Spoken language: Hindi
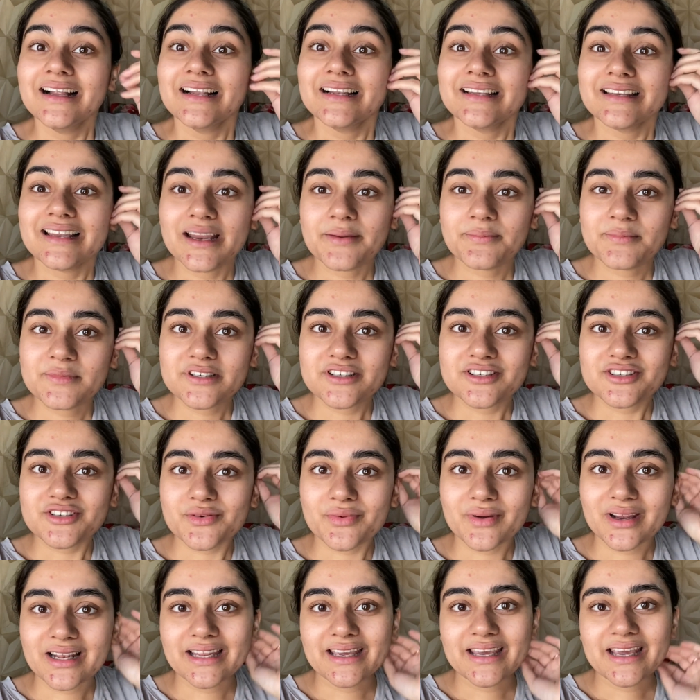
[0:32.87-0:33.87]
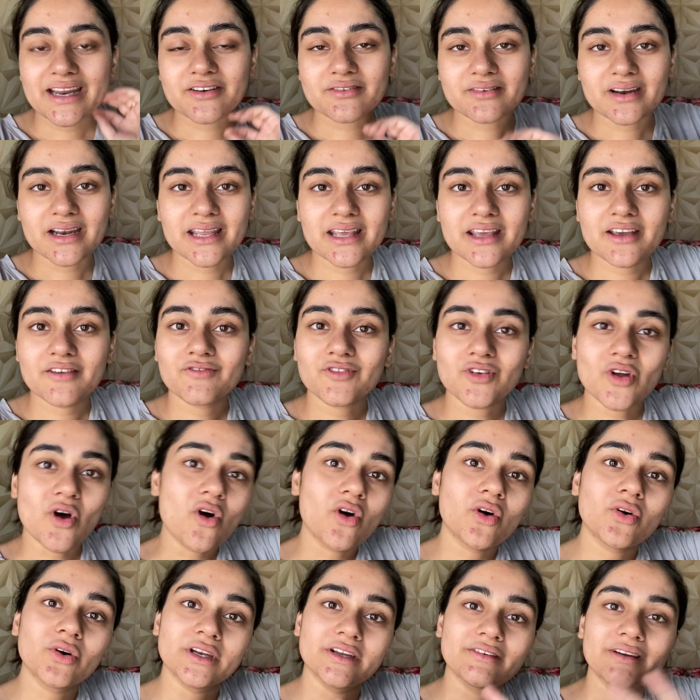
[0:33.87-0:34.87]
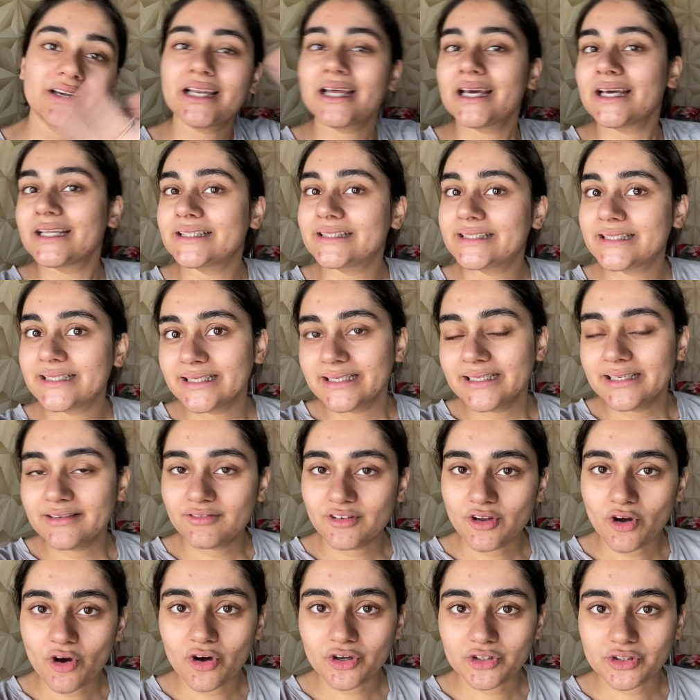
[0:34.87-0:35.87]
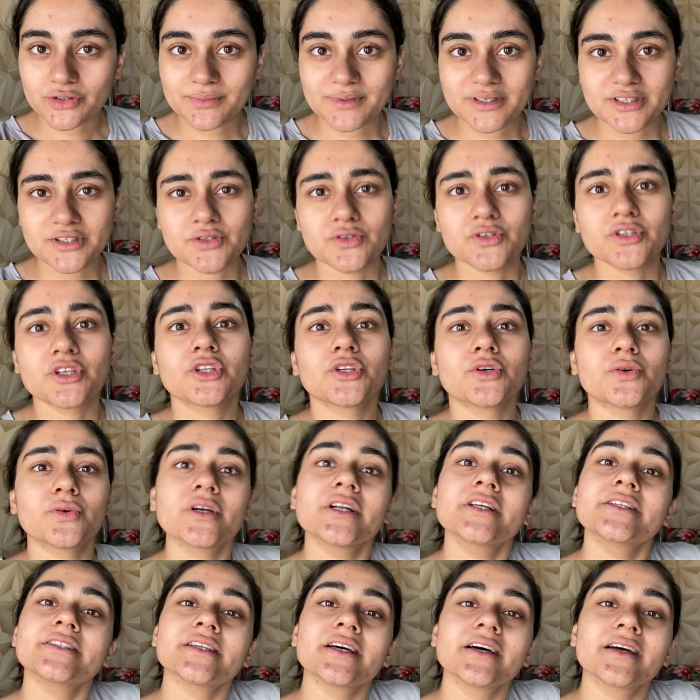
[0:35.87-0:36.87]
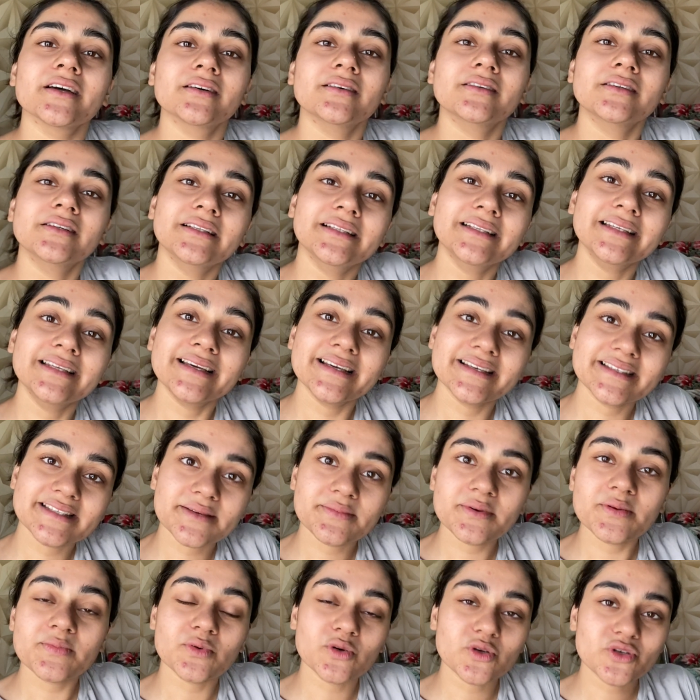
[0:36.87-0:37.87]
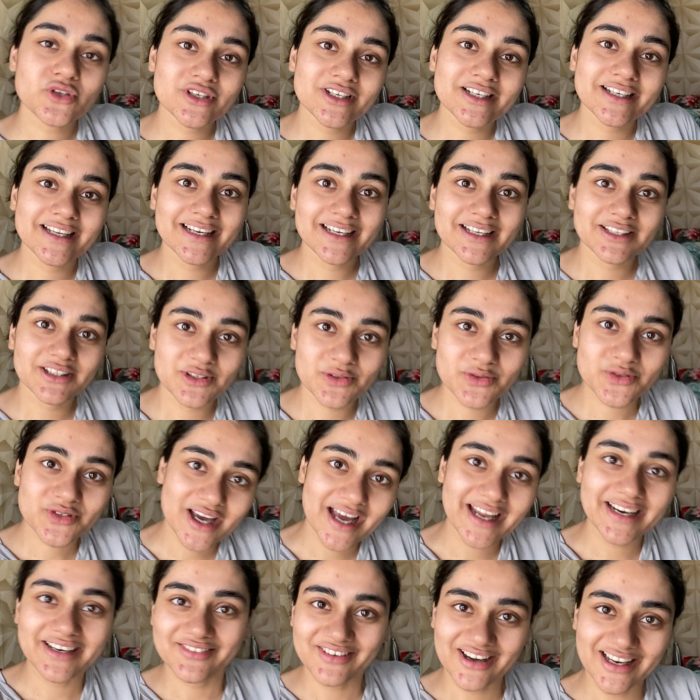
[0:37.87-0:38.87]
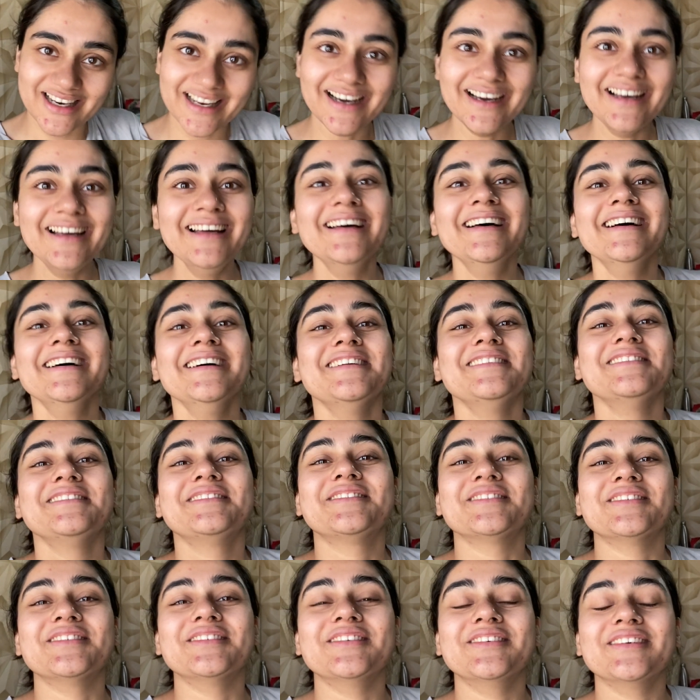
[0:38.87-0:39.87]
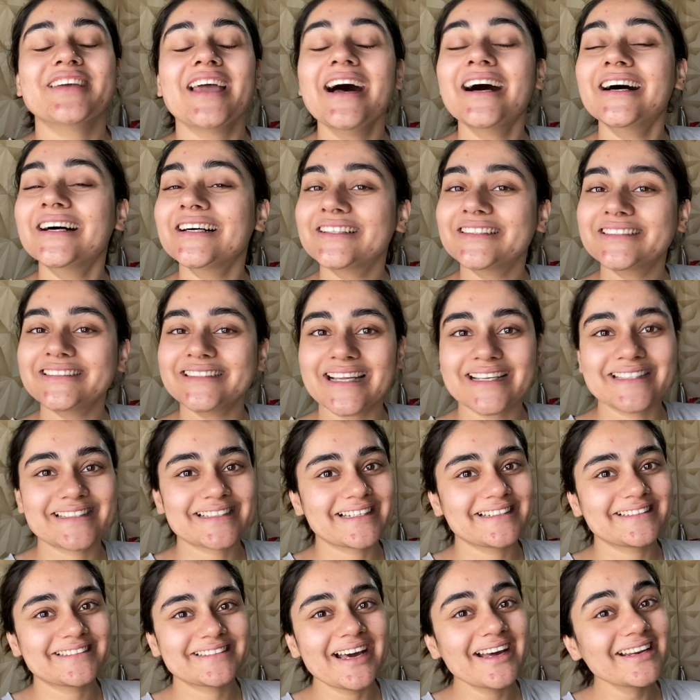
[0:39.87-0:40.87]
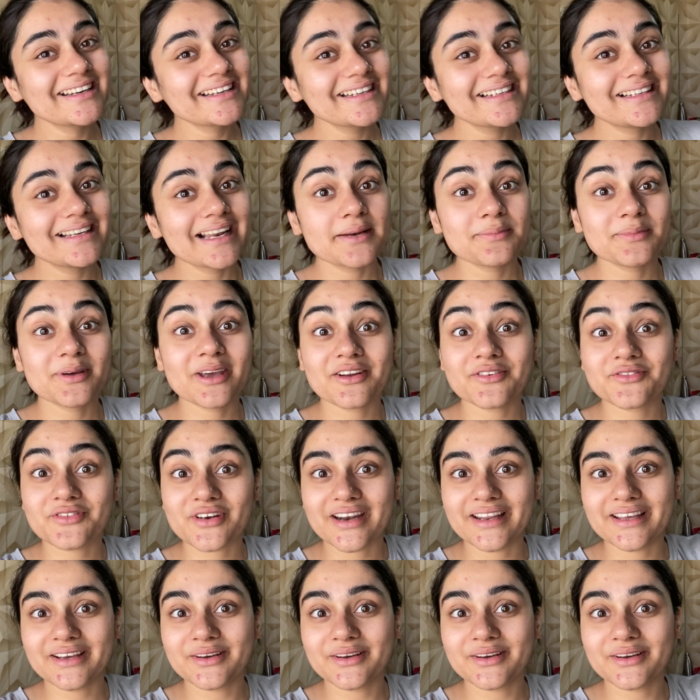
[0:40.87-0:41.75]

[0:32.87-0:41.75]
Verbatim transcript: लेट मी जस्ट क्विकली गेट रेडी ये ब्लॉग होने वाला है दिल्ली ब्लॉग तो मैं सोचा थोड़ा सा ले से भी पोर्शन ले लेती हूँ जाने वाला सो या लेट गेट स्टार्ट लेट मी गेट रेडी